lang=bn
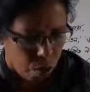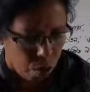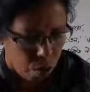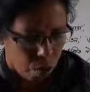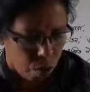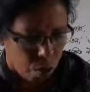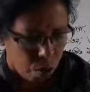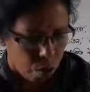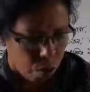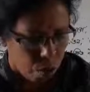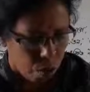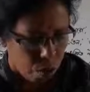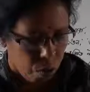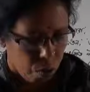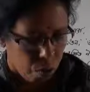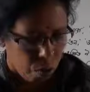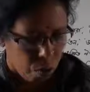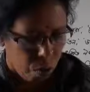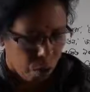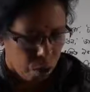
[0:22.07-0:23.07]
তো
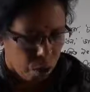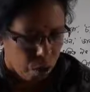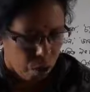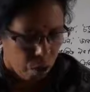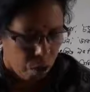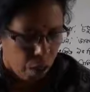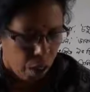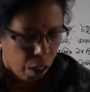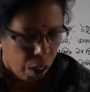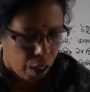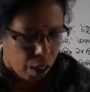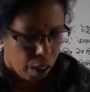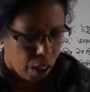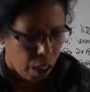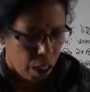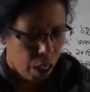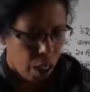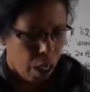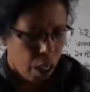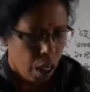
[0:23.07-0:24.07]
গত
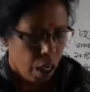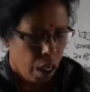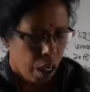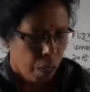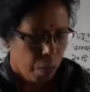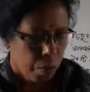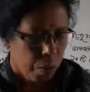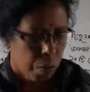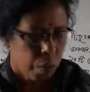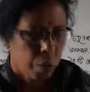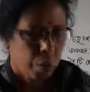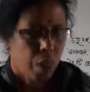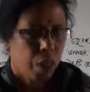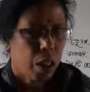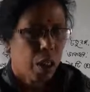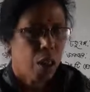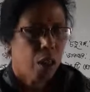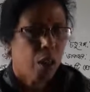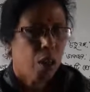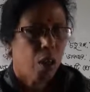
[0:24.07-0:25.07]
ক্লাসে আমি
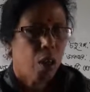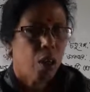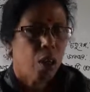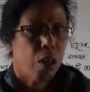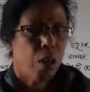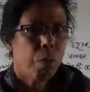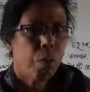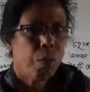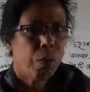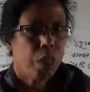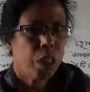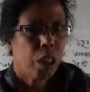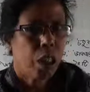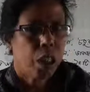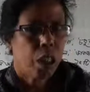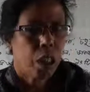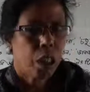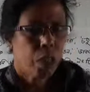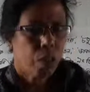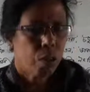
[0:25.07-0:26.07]
তোমাদের
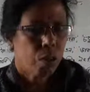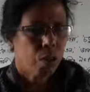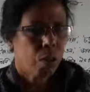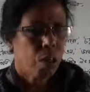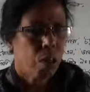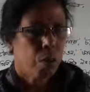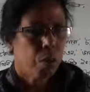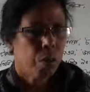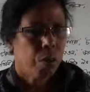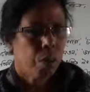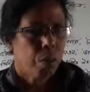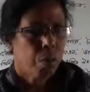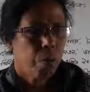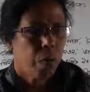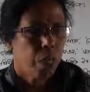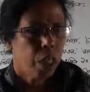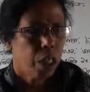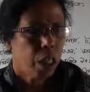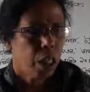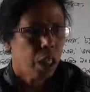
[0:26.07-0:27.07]
অপরিচিত ছোট গল্পটি
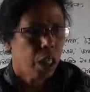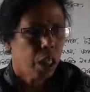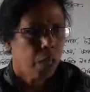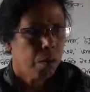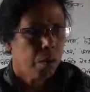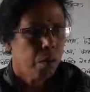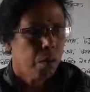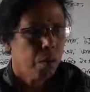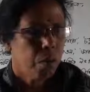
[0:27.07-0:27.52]
পড়াচ্ছিলাম